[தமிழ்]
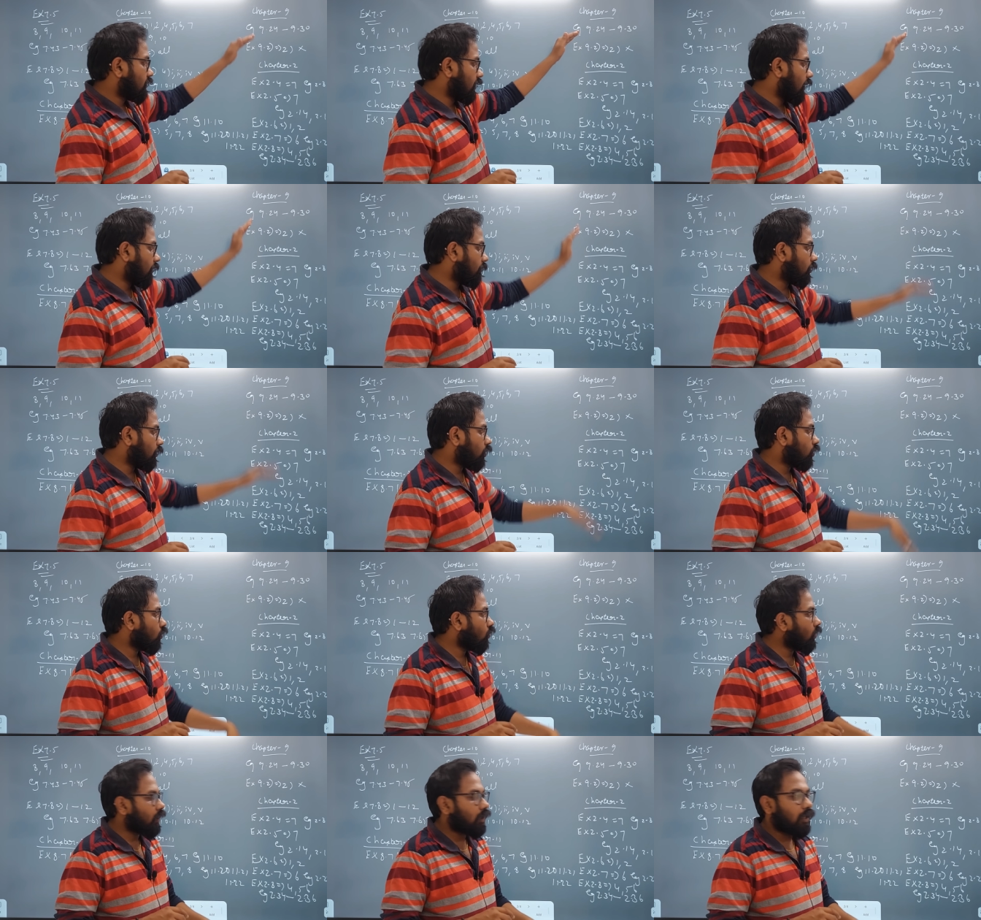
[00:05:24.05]
சாப்டர்
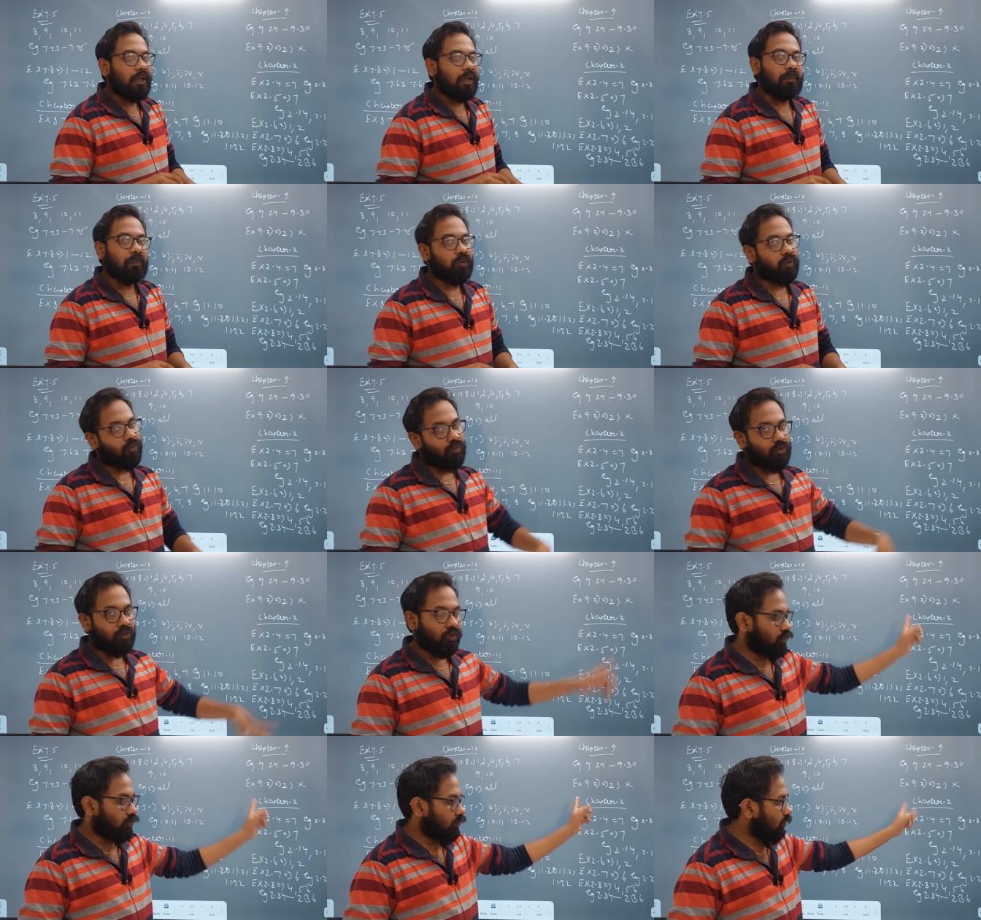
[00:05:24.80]
டூவில் கண்டிப்பாக
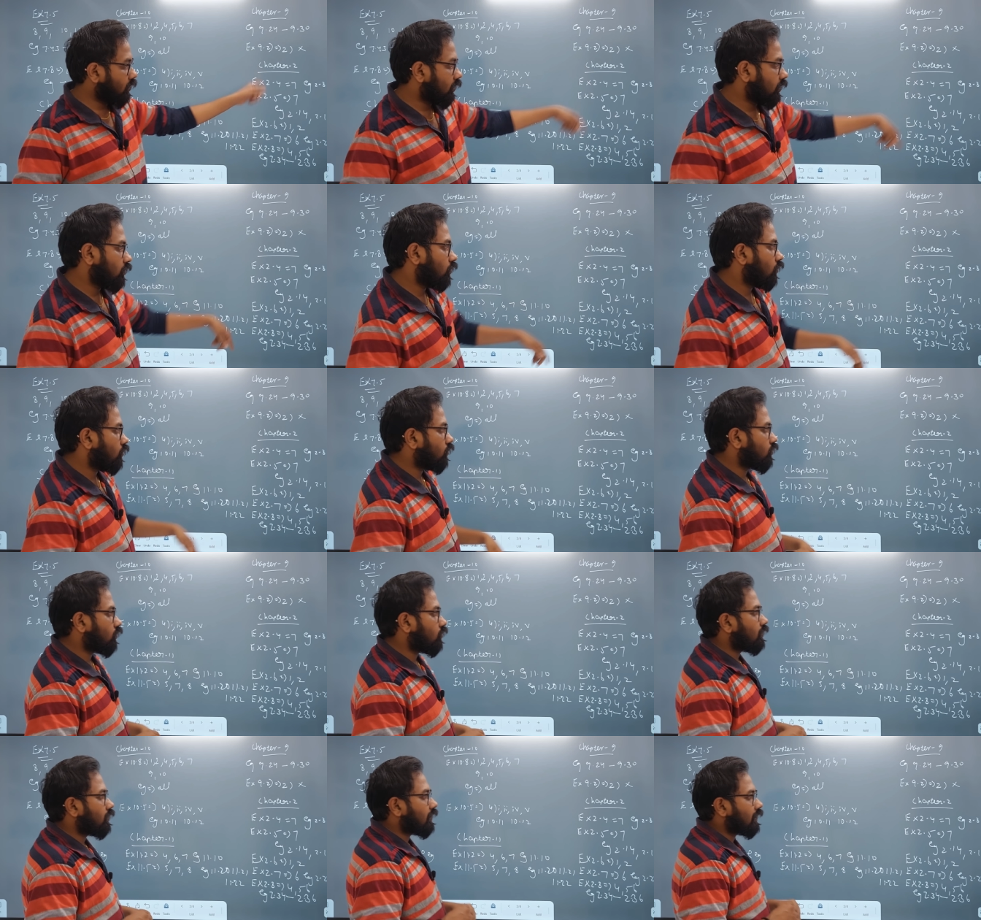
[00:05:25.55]
ஒன்று வந்துடும் இதுலேருந்து ஒன்று
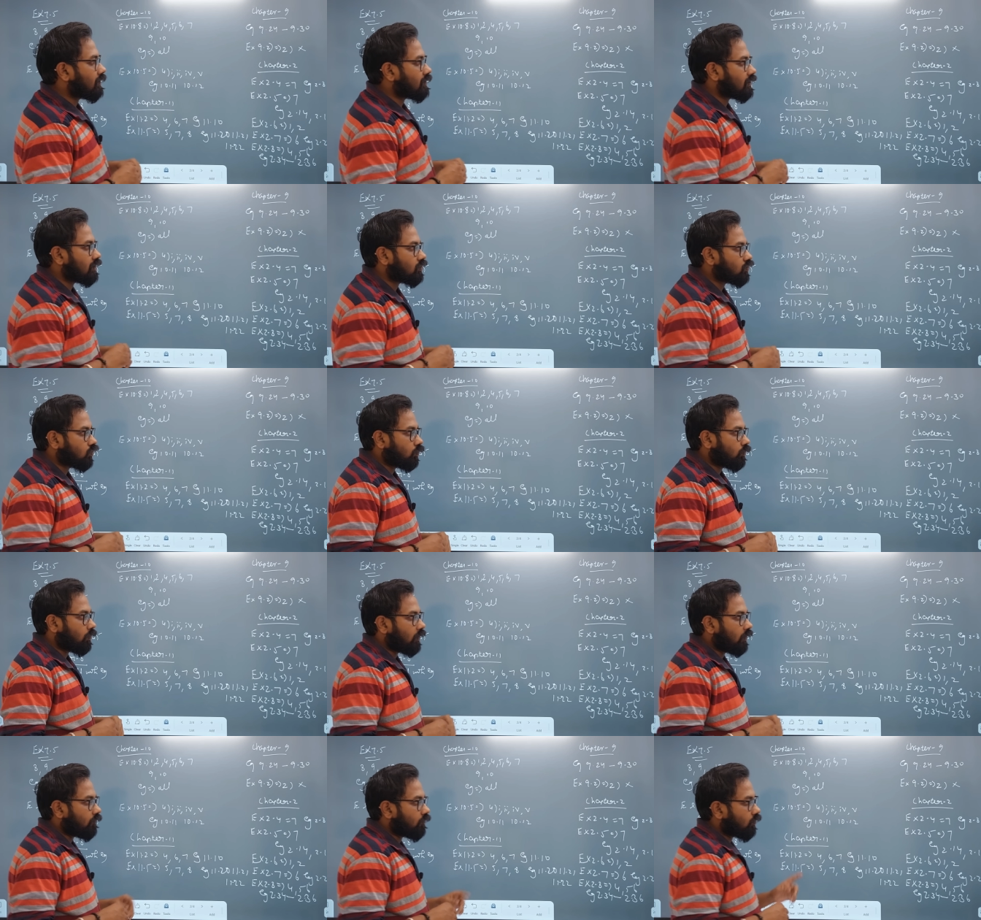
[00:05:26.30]
வந்துடும் எக்ஸைஸ் டூ
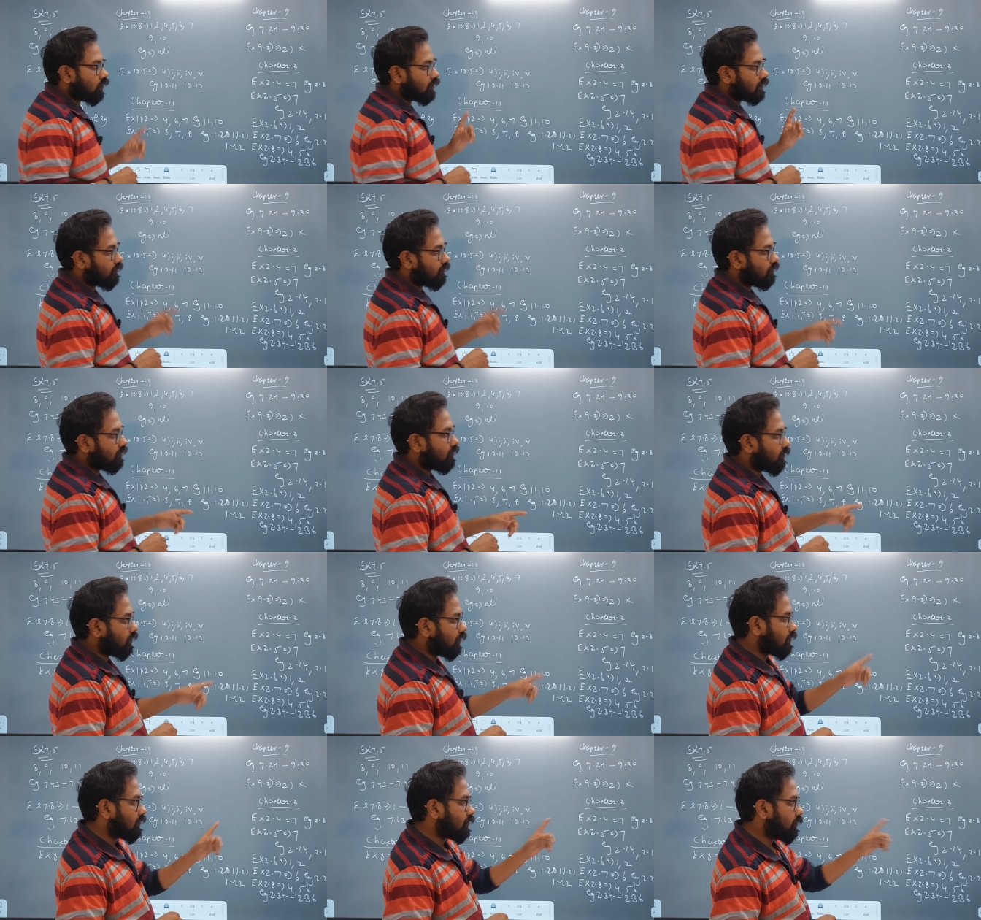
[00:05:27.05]
பாயிண்ட் ஃபோரில்
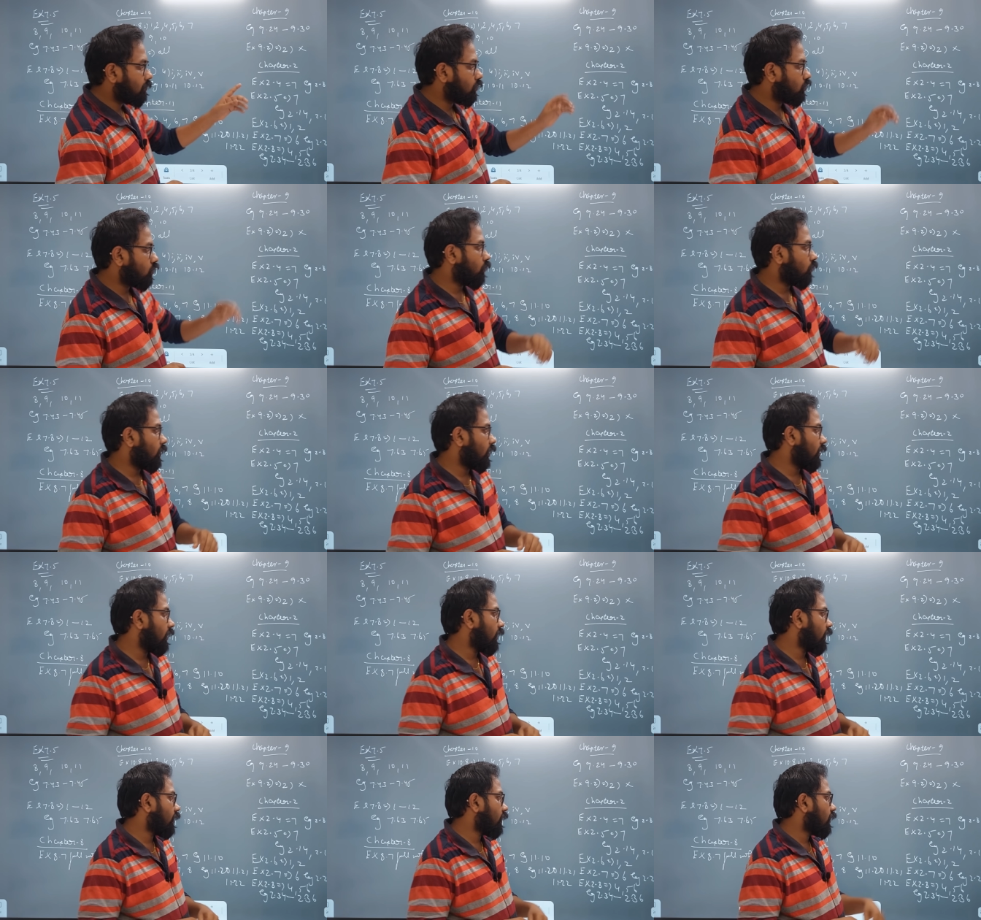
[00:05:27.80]
செவன்த் ஒன்று எக்ஸாம்பிள் டூ
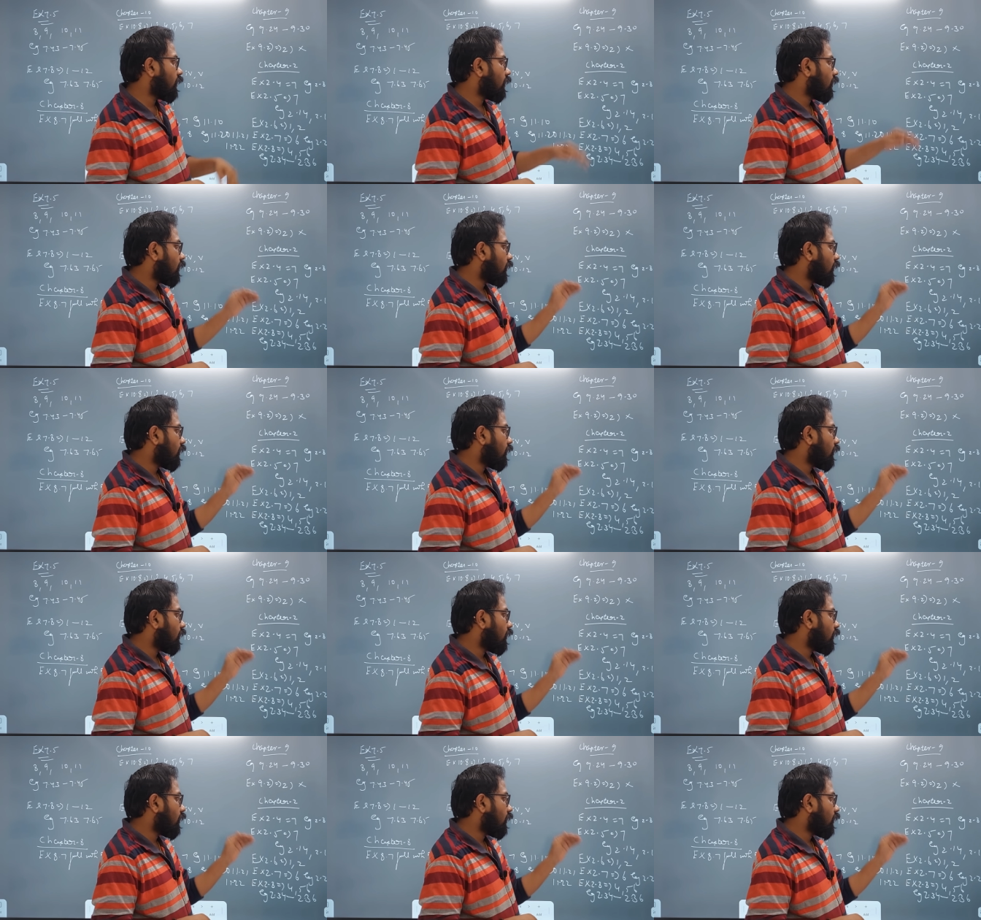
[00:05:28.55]
பாயிண்ட் எயிட்